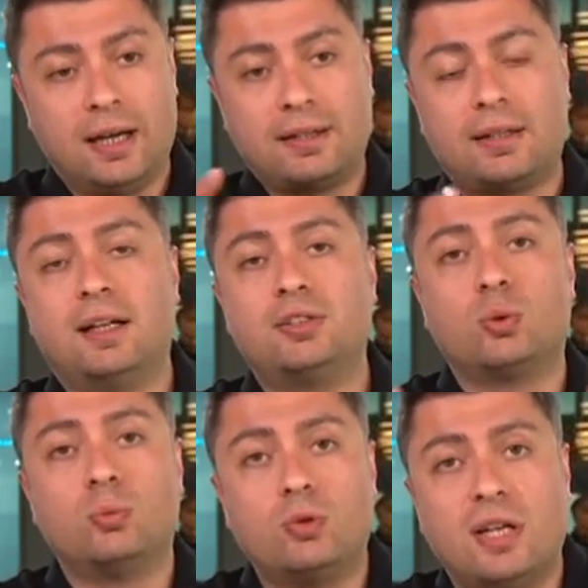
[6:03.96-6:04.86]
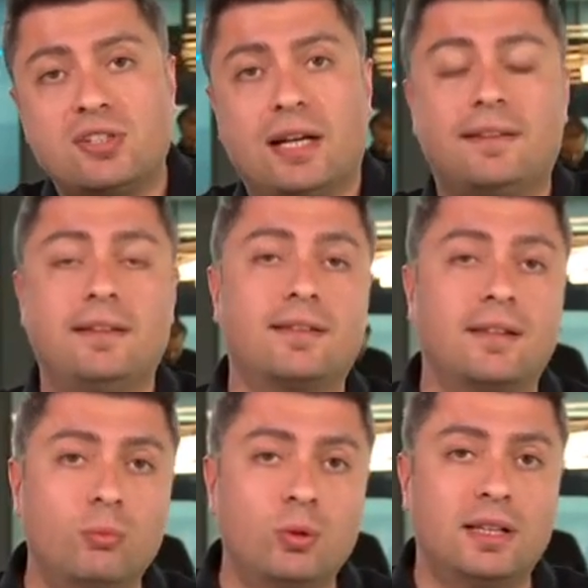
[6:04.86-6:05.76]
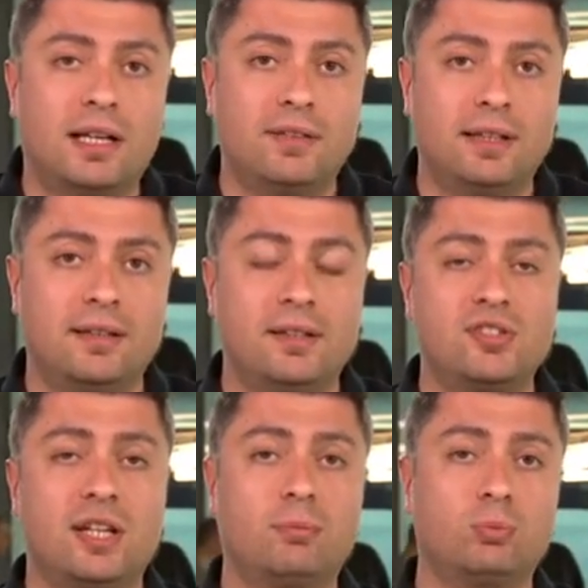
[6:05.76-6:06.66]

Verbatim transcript: Hatta işte olumlu geçerse İstanbul'a davet edilecek.